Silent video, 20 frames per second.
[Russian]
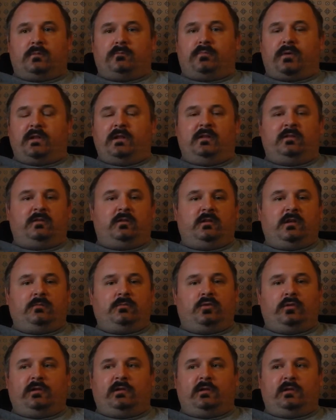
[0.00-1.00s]
Полиция на
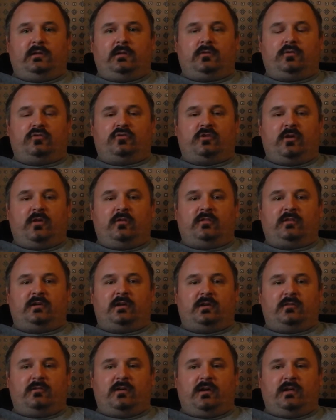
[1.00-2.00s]
многие нарушения
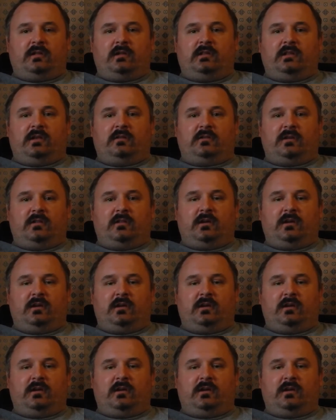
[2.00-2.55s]
закрывает глаза.